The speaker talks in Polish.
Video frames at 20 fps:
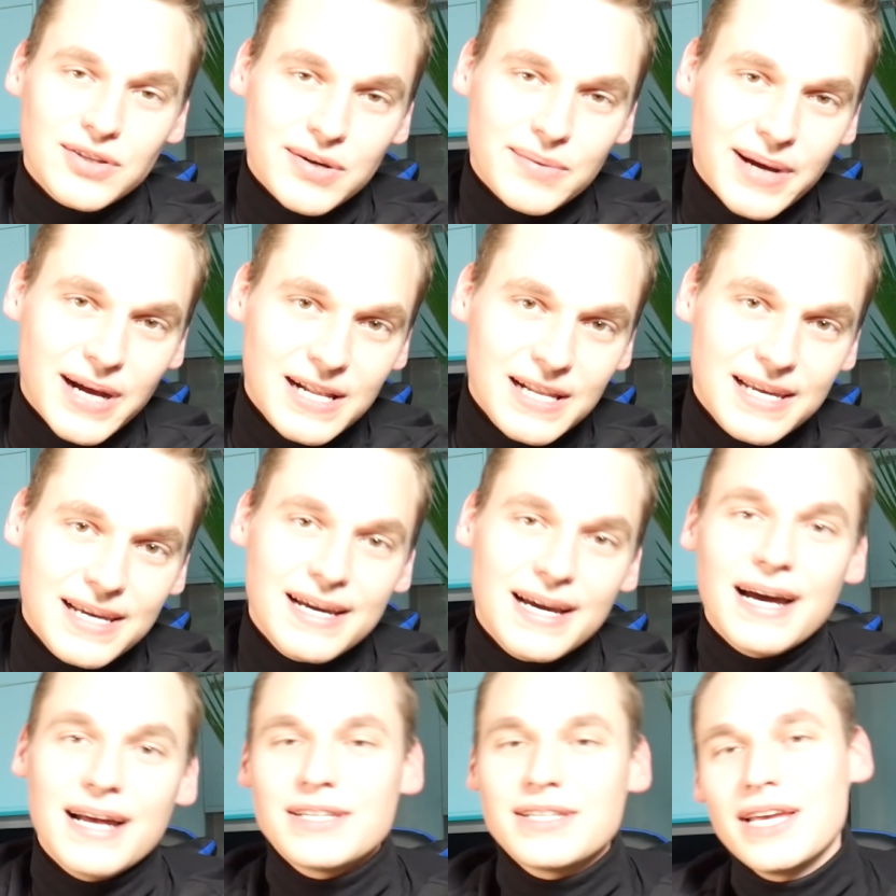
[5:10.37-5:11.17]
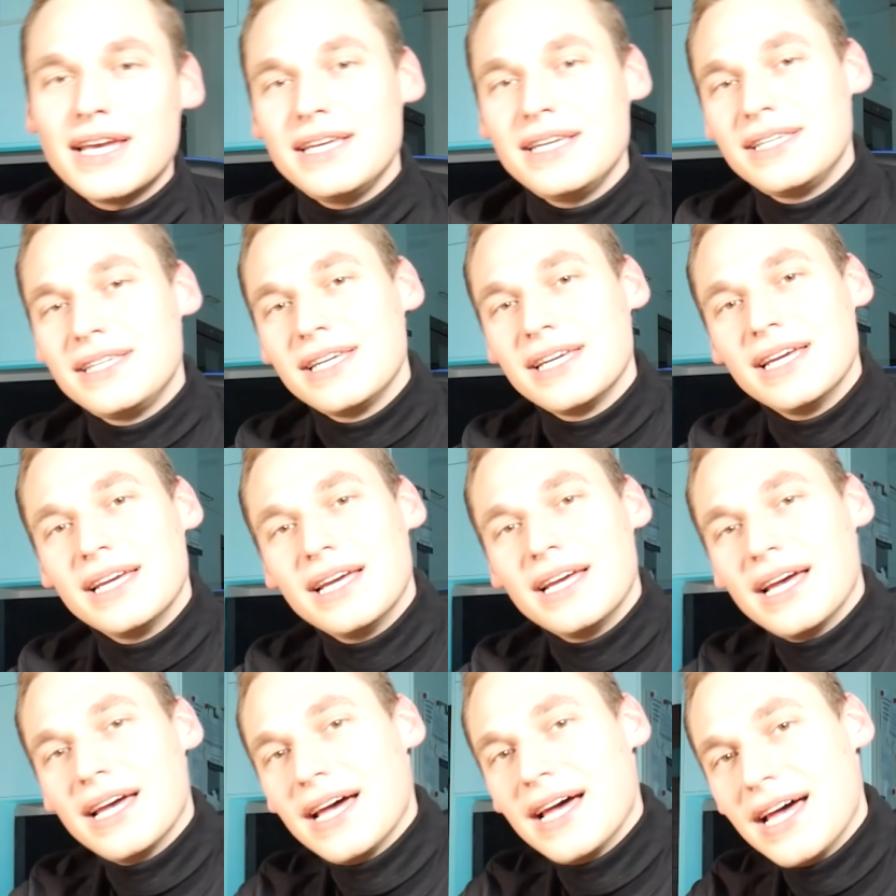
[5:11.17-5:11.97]
normalnie, a część
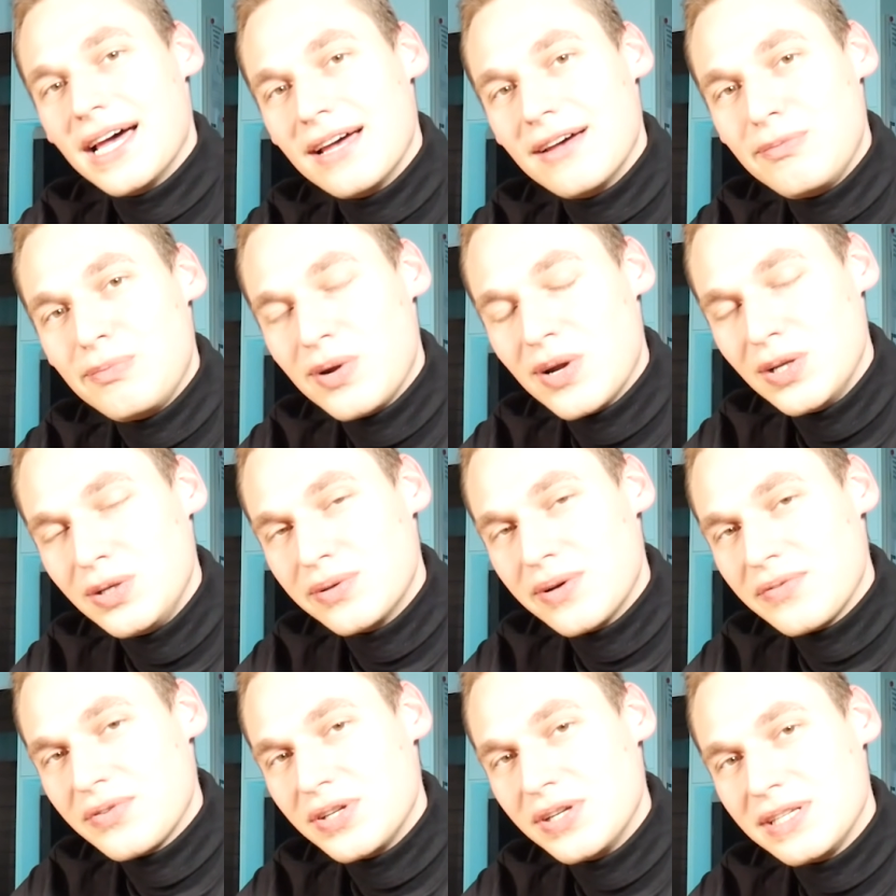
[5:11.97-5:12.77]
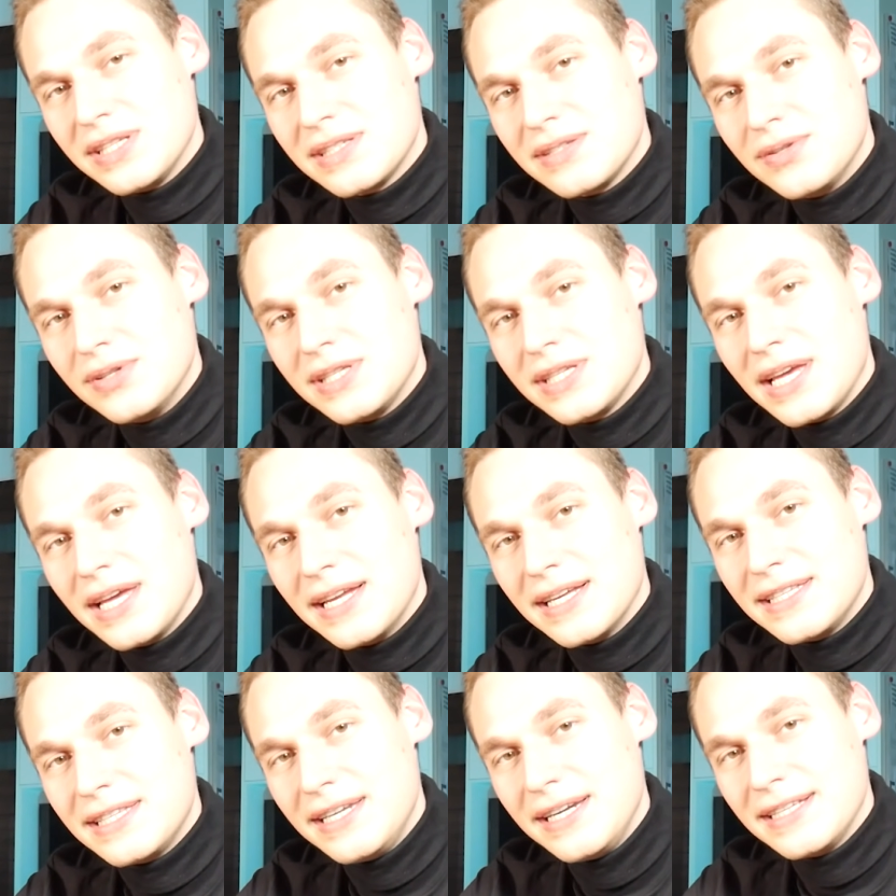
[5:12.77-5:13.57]
E, wprowadziła wszystkie
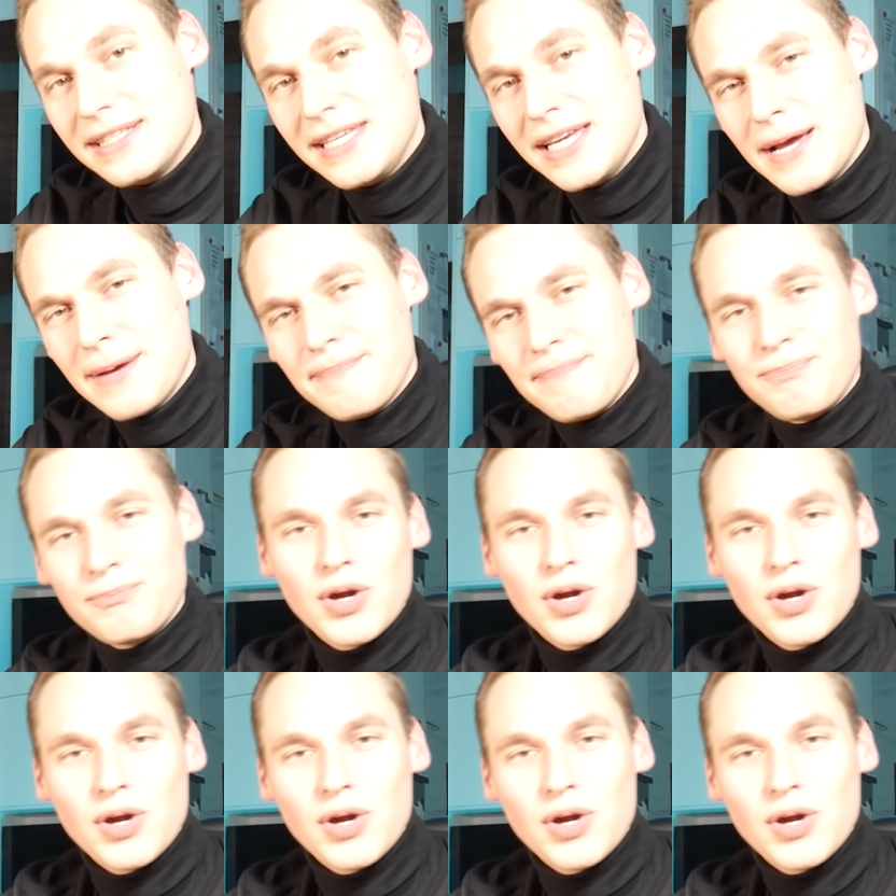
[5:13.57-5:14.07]
restrykcje.